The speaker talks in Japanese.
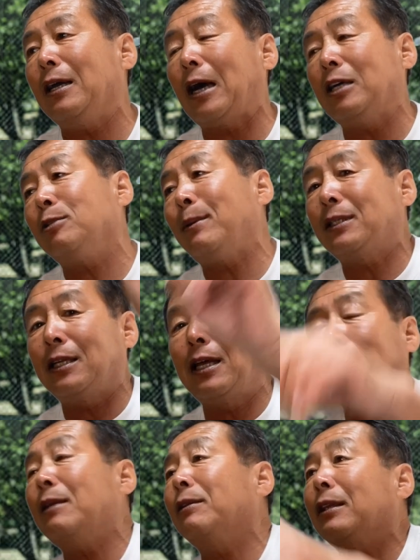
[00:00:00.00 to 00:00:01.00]
い、弾まして、
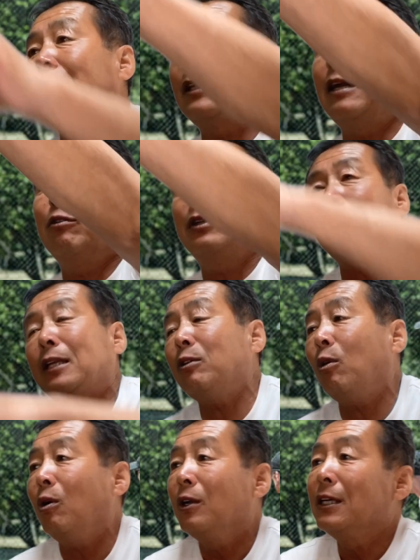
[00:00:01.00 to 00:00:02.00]
打点、あの、打点
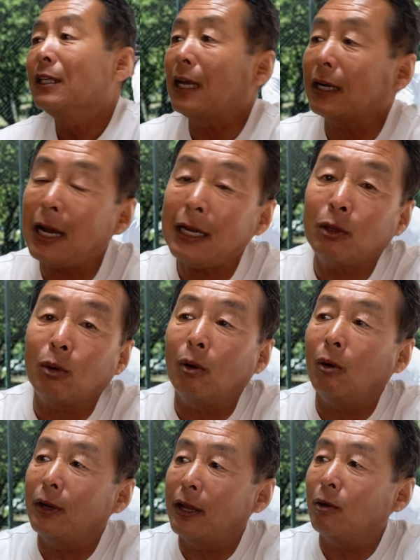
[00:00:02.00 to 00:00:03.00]
の高いところ
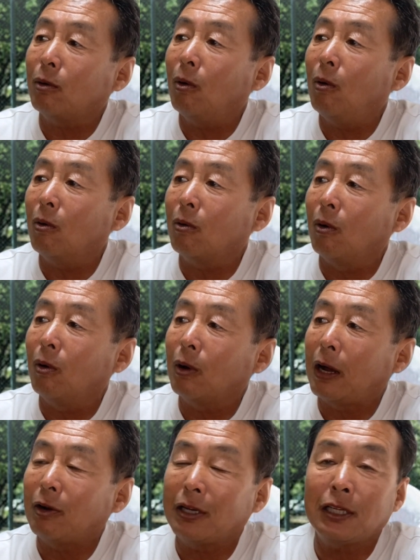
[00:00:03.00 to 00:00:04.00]
をね、横方向、
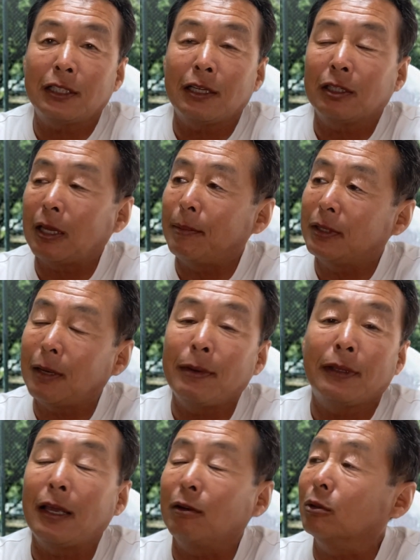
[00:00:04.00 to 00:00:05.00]
あの、走らせて攻め攻め
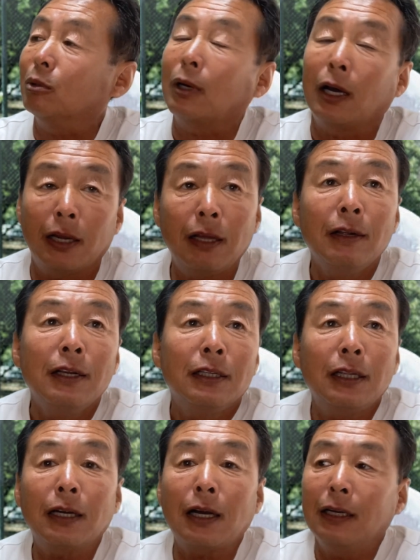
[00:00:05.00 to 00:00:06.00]
ていくとかね。
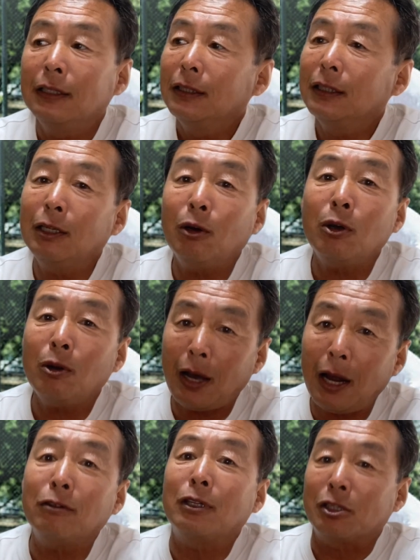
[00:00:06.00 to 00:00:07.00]
なんか、いろいろ
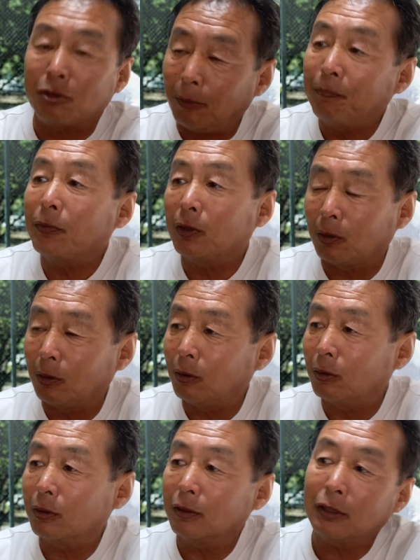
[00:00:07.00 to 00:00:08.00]
あるでしょそ
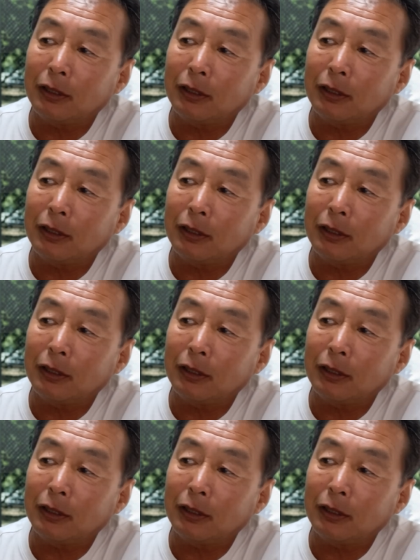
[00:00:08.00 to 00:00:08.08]
の、例